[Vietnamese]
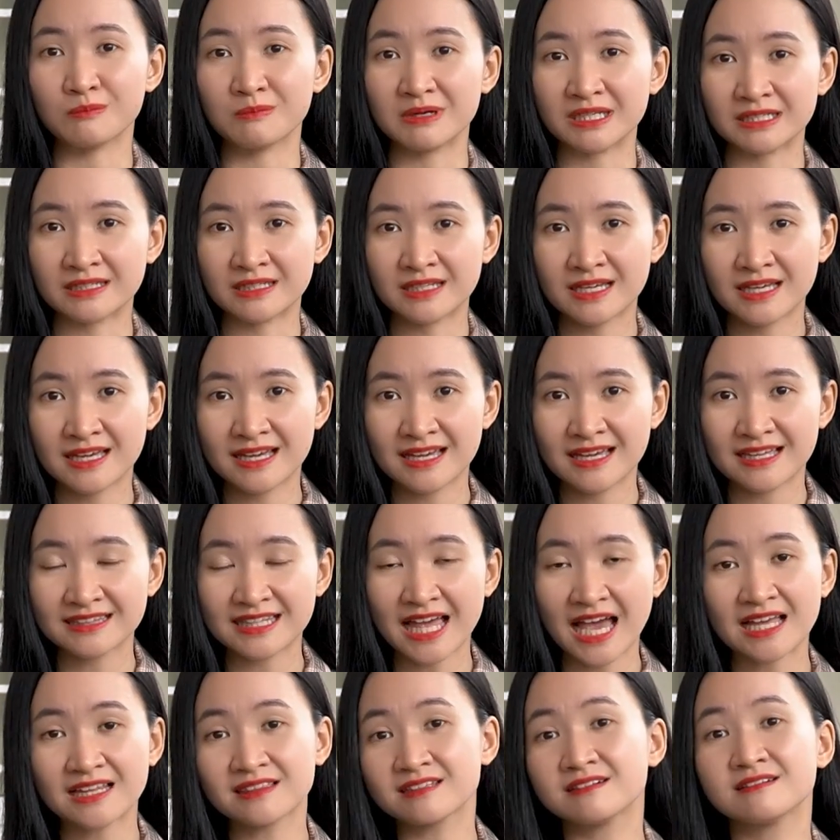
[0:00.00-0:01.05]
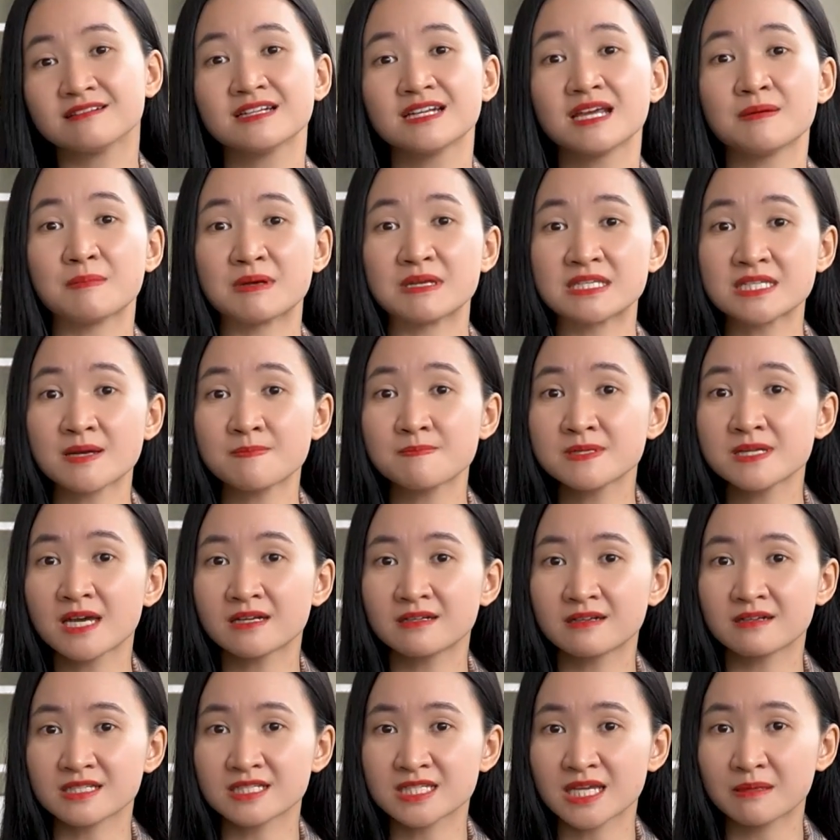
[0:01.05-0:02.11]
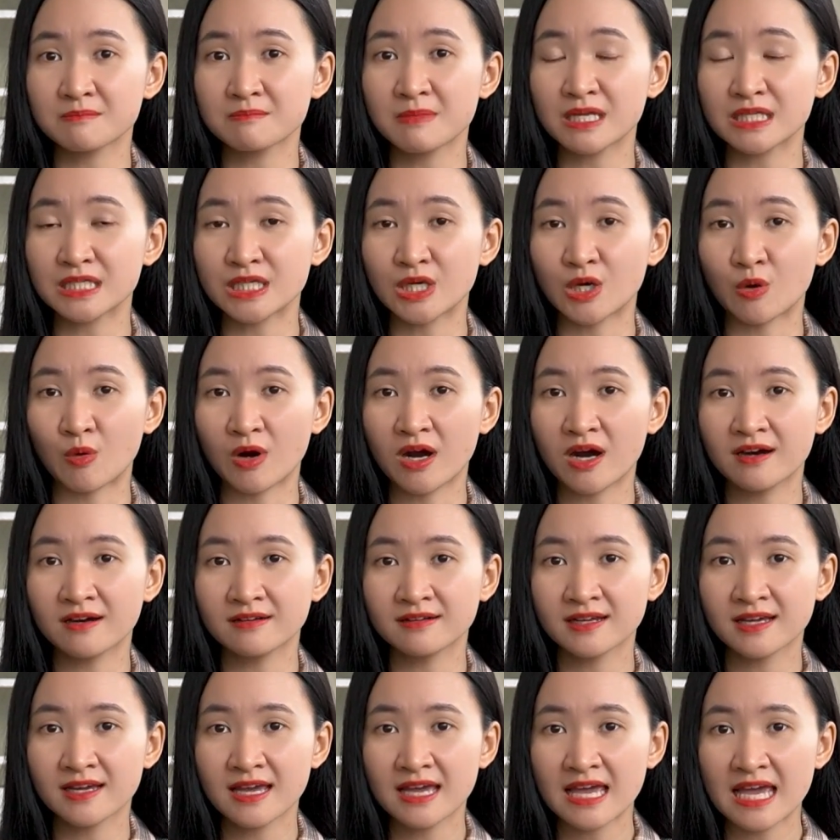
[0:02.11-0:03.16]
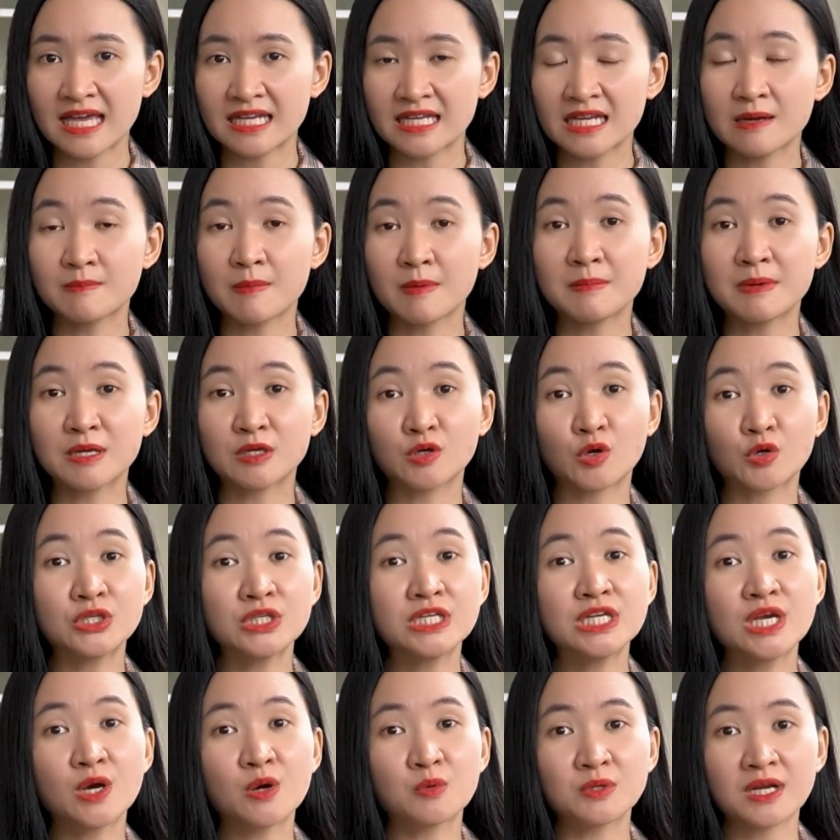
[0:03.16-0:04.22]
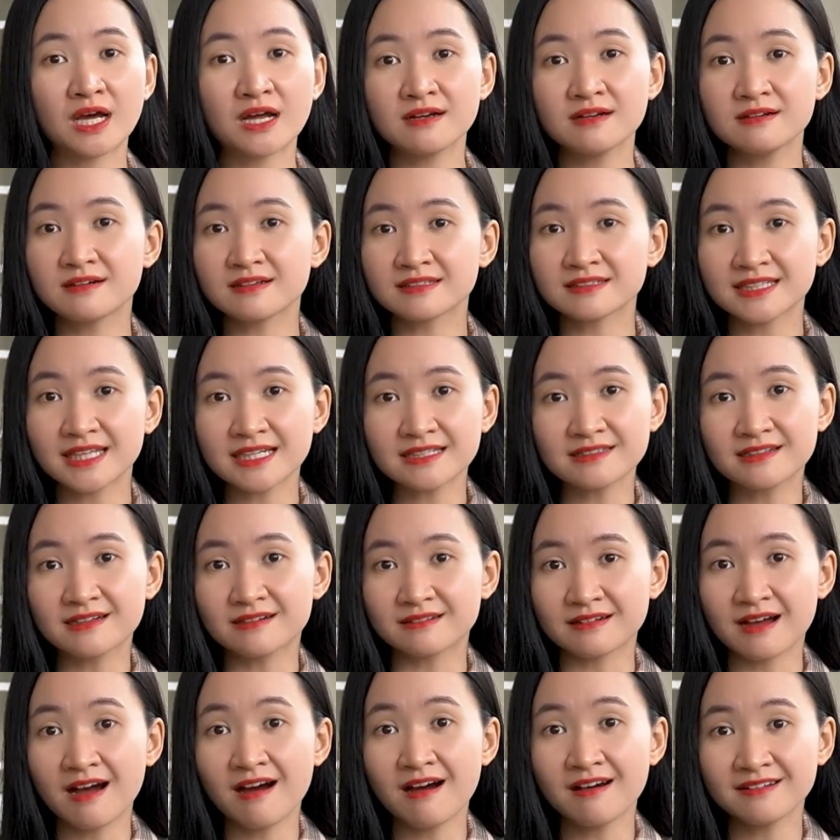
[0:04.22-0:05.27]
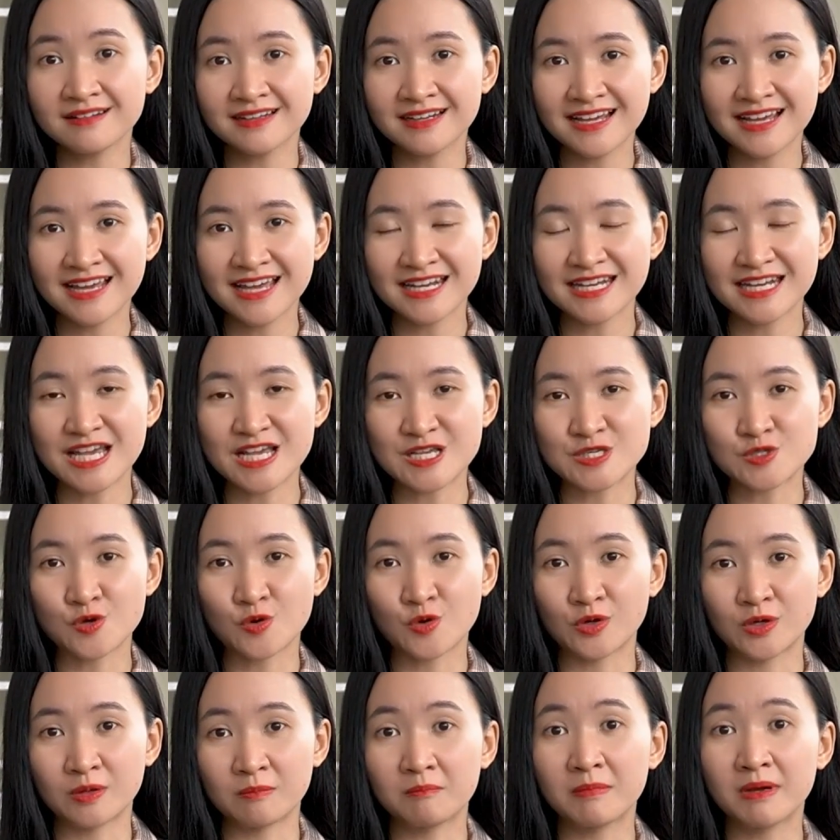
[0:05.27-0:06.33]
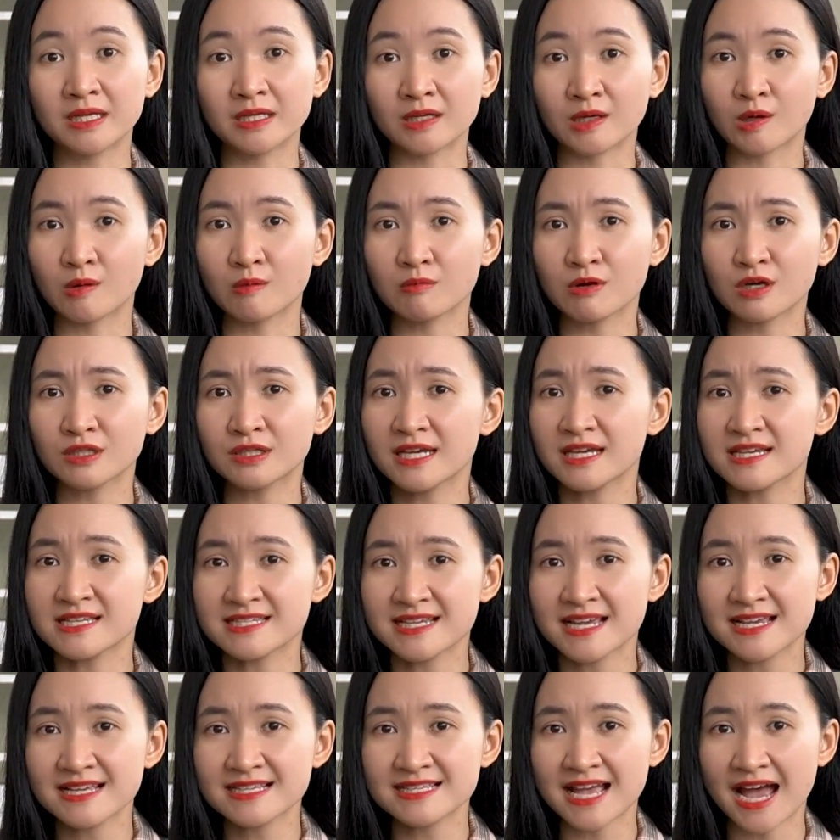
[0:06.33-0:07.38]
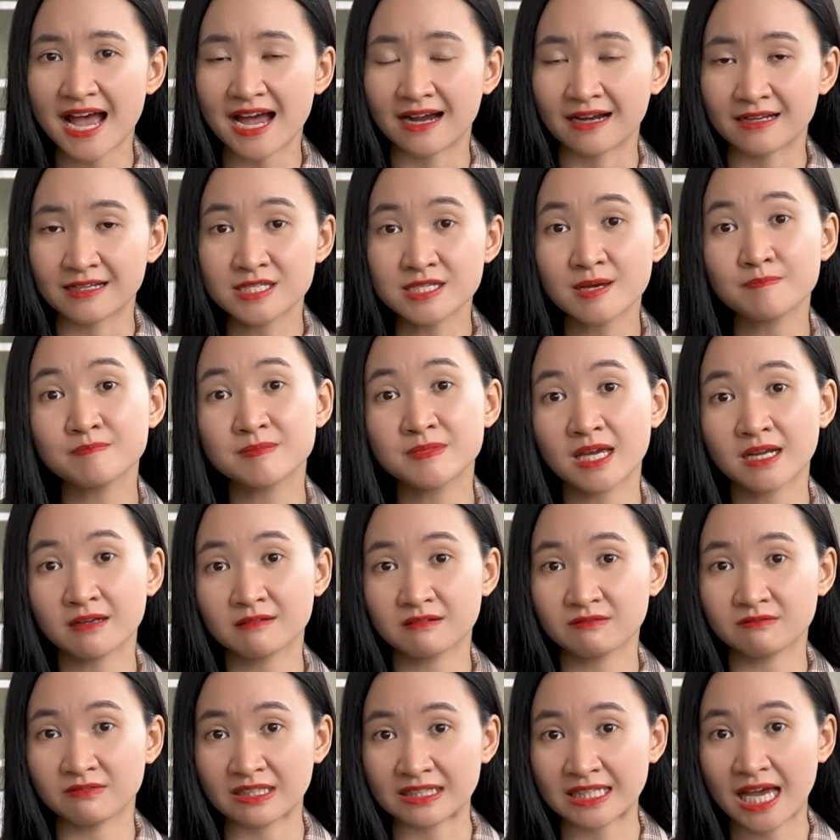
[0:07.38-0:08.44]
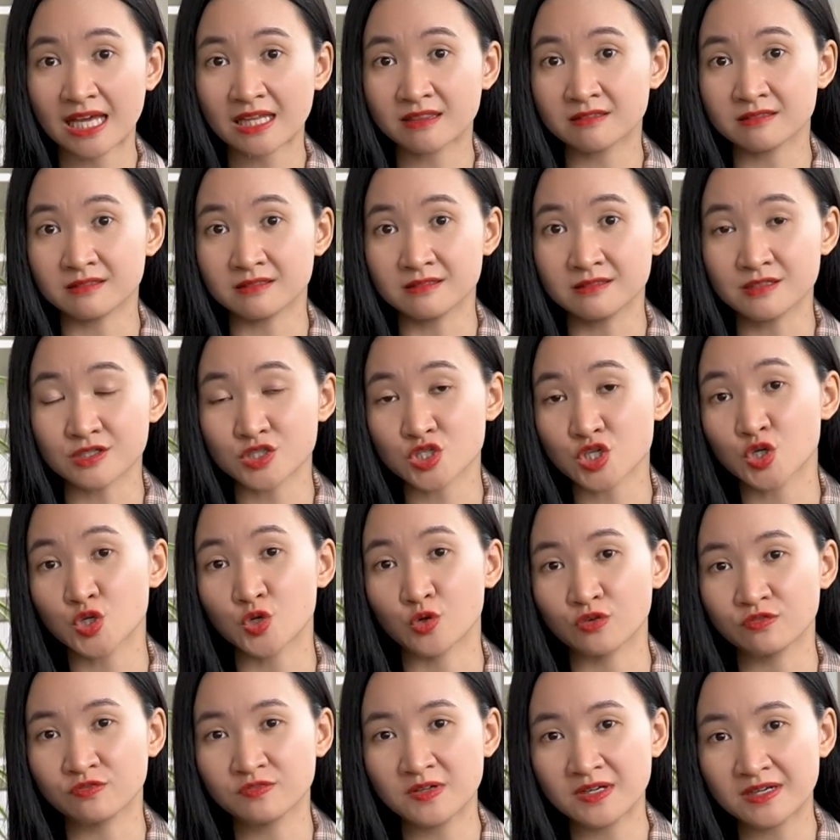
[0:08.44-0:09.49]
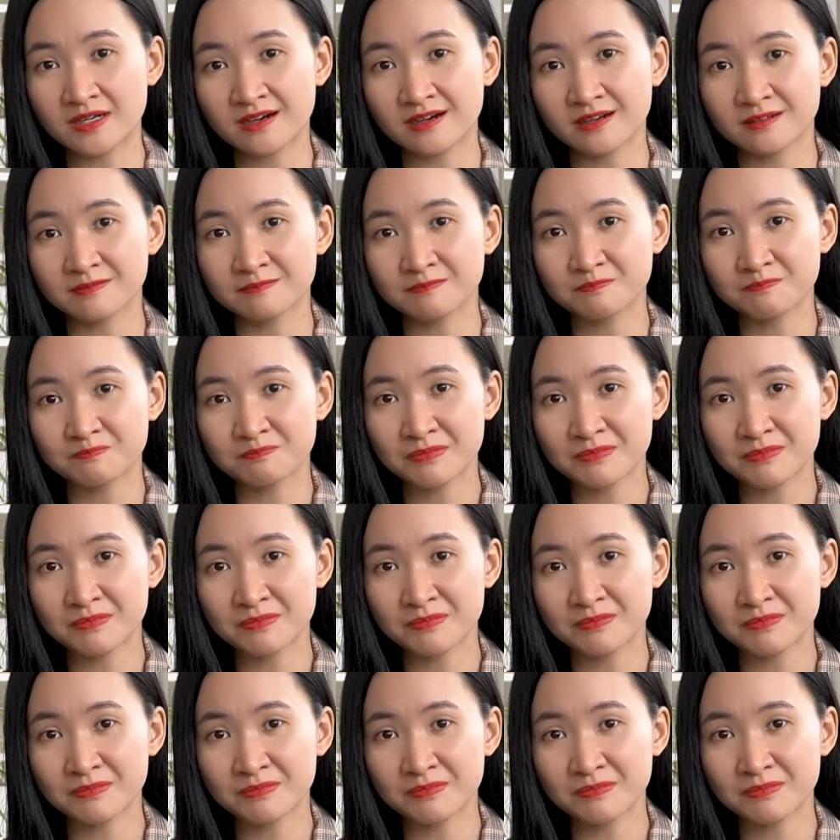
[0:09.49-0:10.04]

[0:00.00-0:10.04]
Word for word: của mình tha thứ để mà chấp nhận được chính mình nhiều hơn để mà mình có nhiều năng lượng tích cực hơn để rồi mình cũng có thể dễ dàng chấp nhận và tha thứ được cho đối phương hơn